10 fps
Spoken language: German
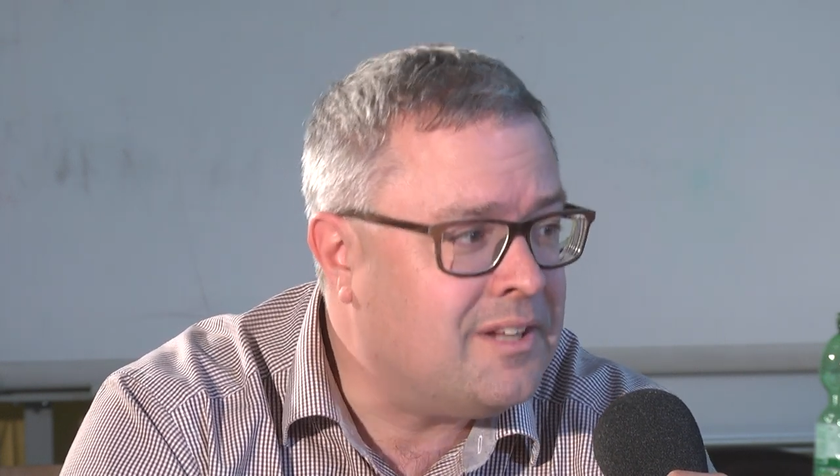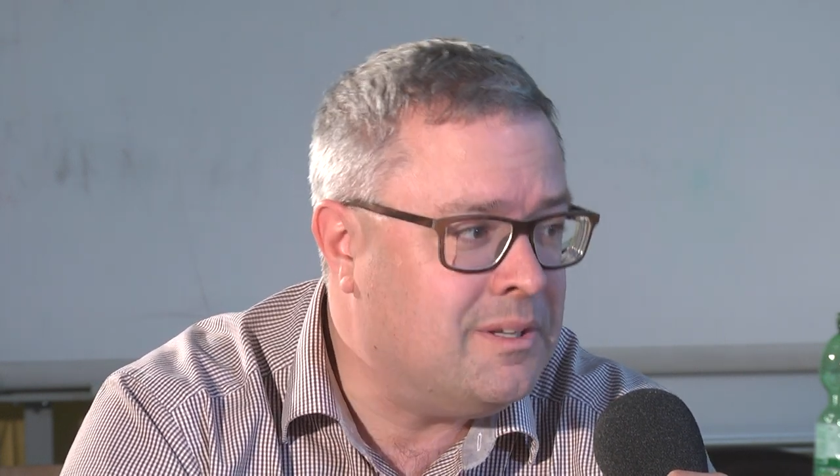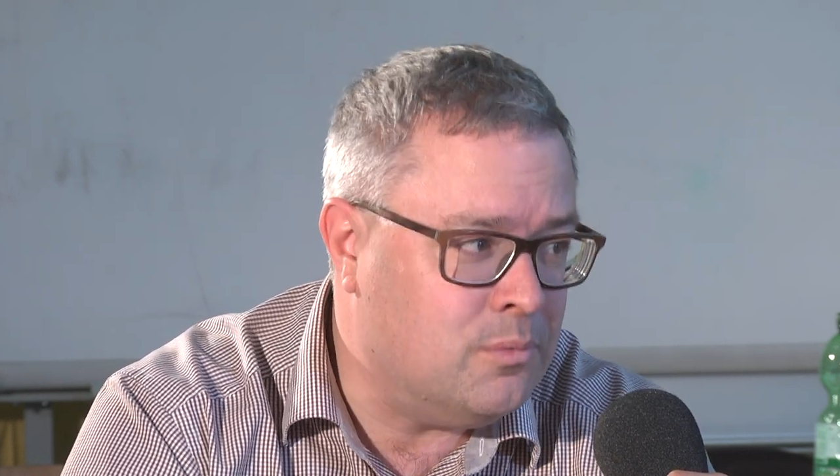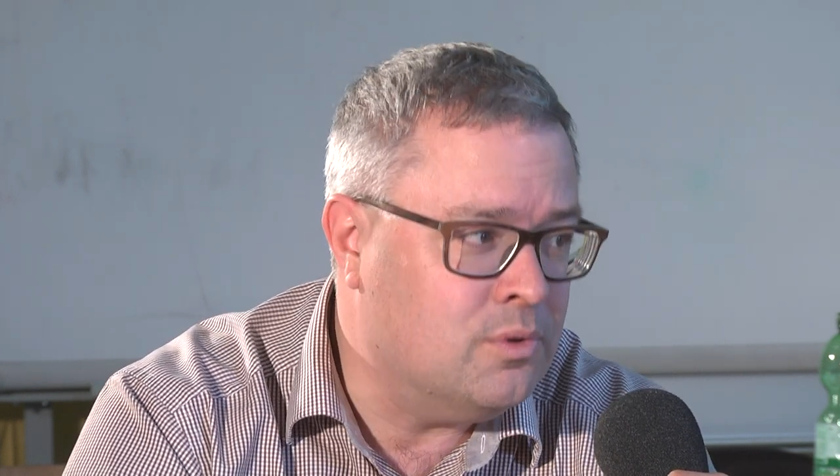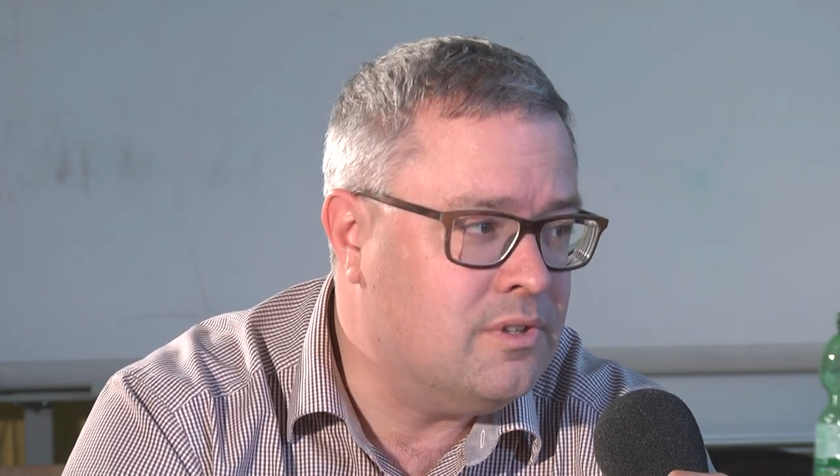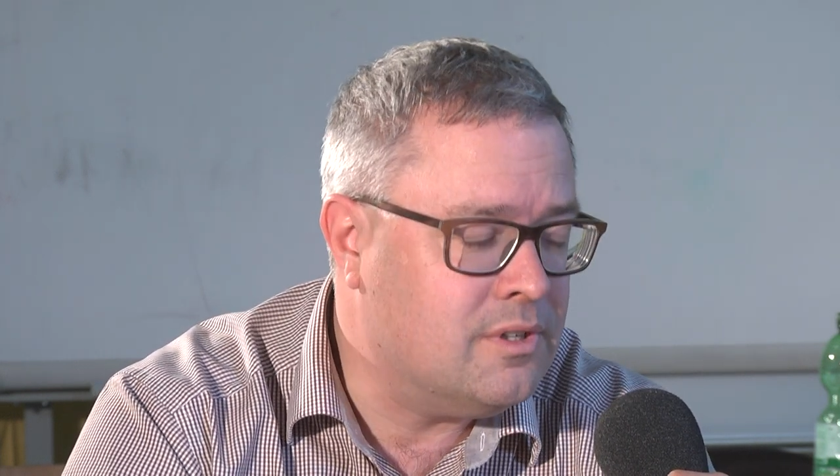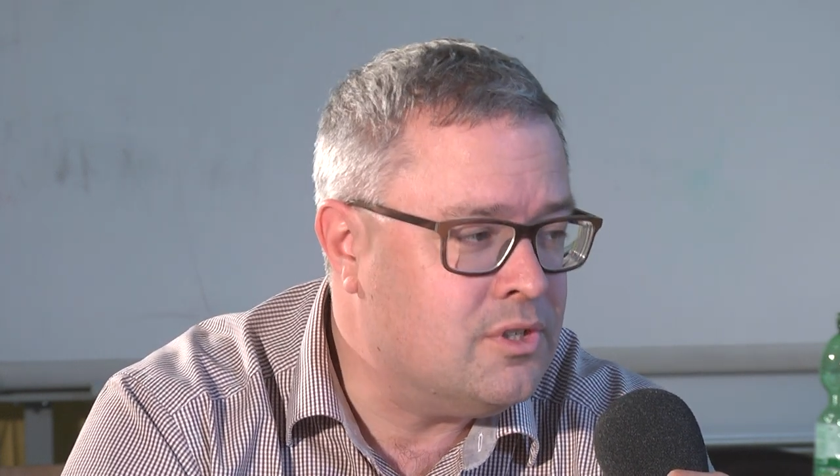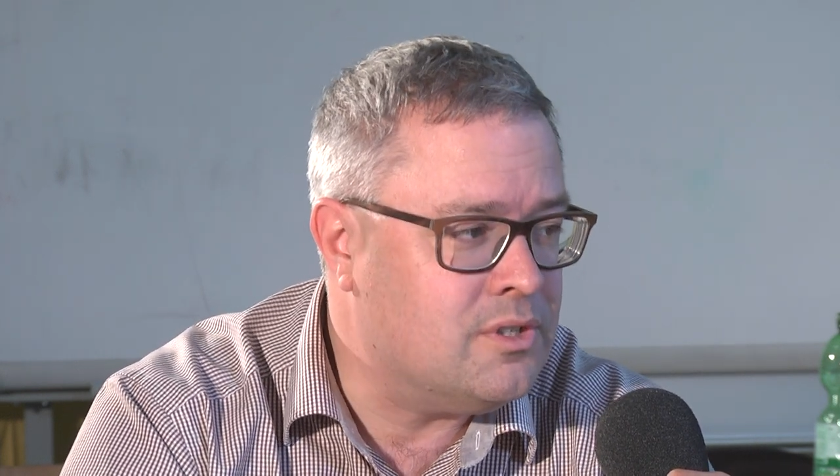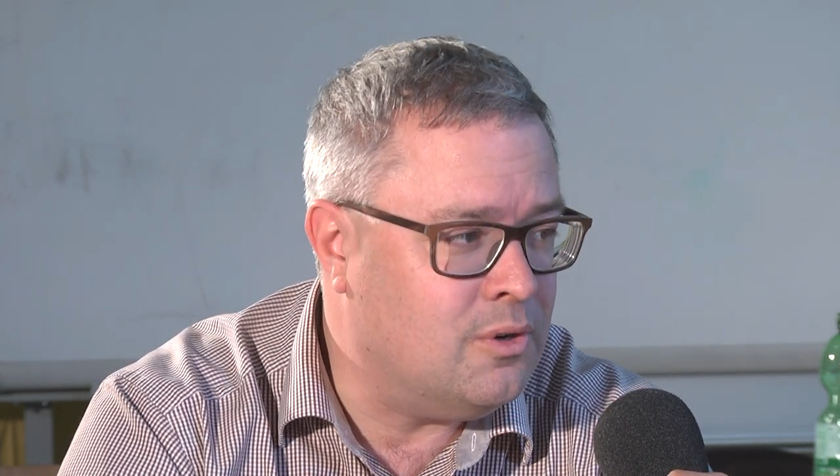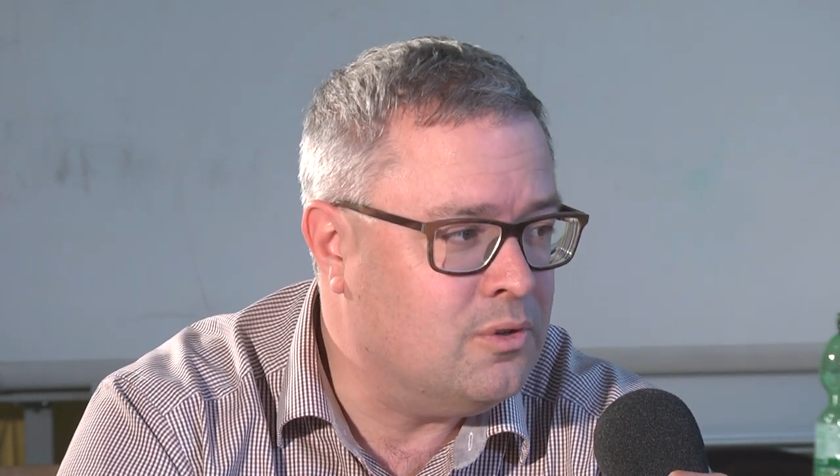dem
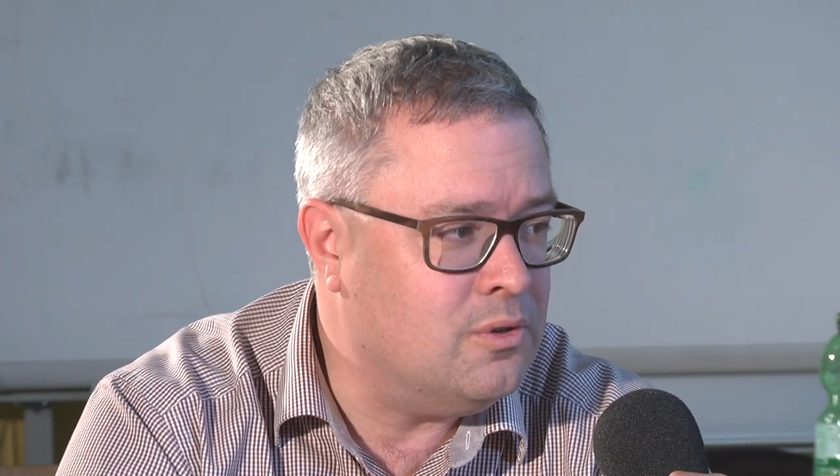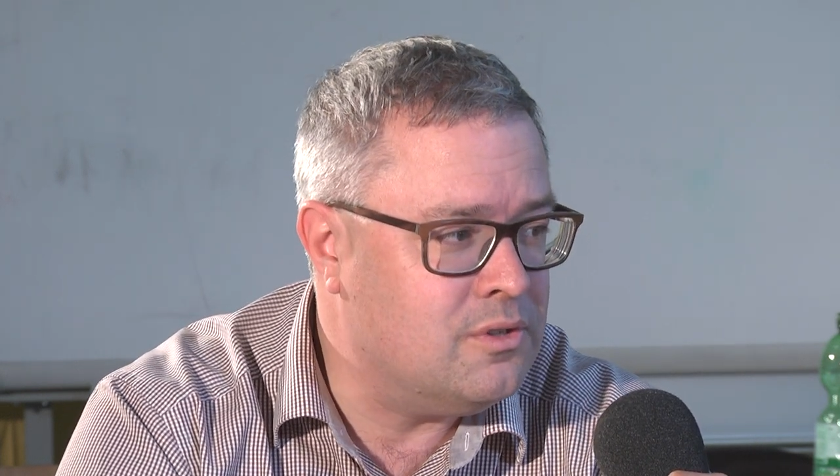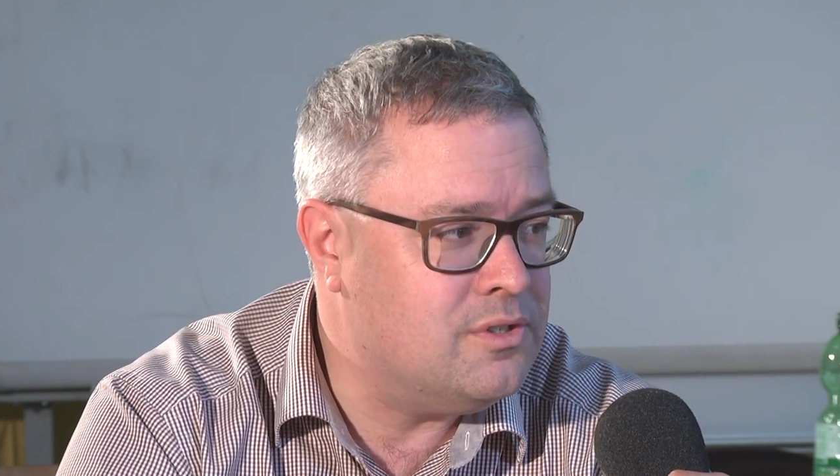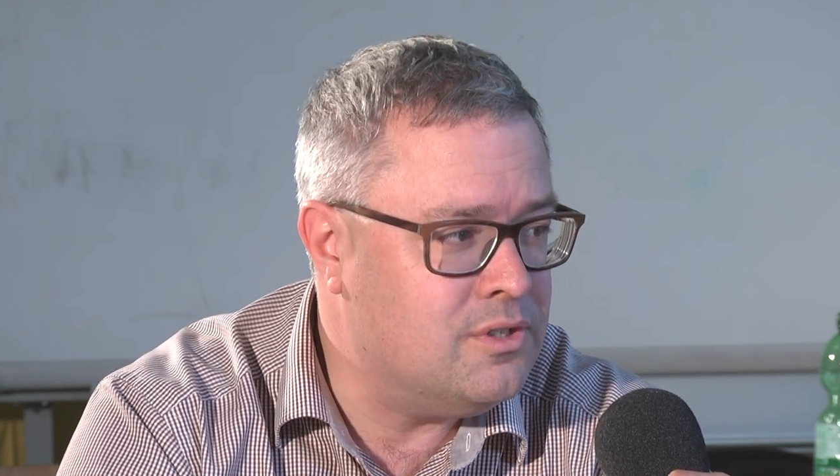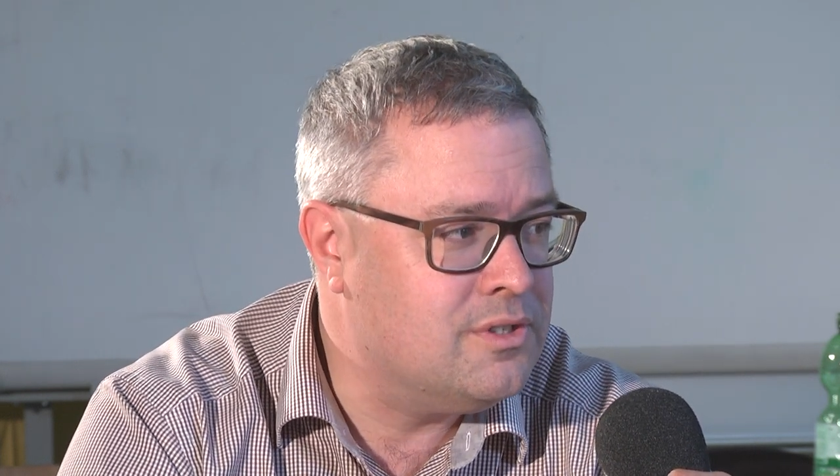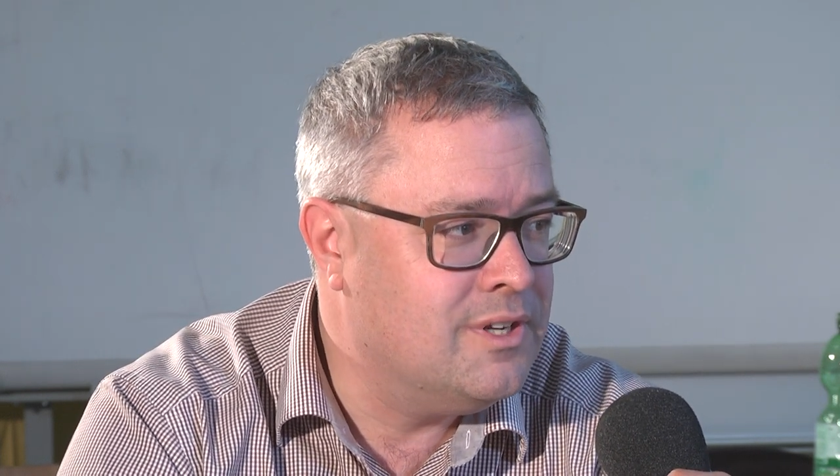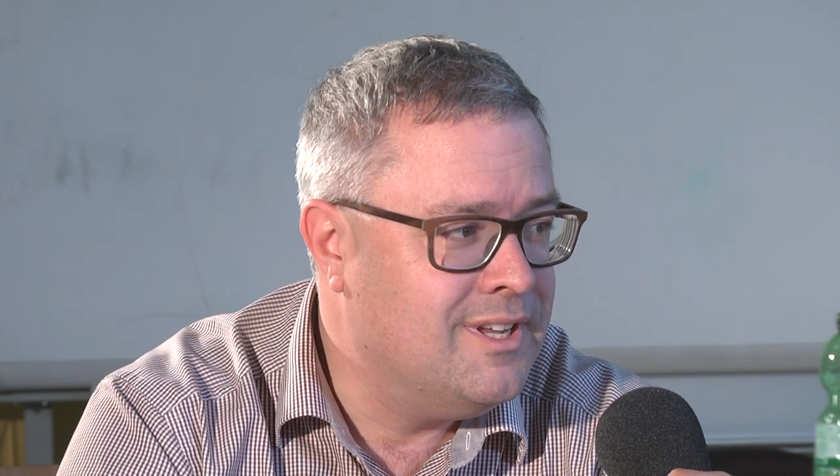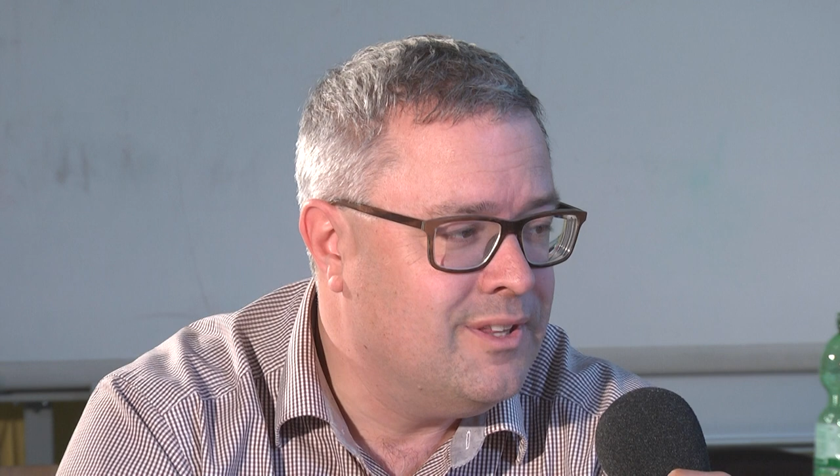Unterricht auch noch sich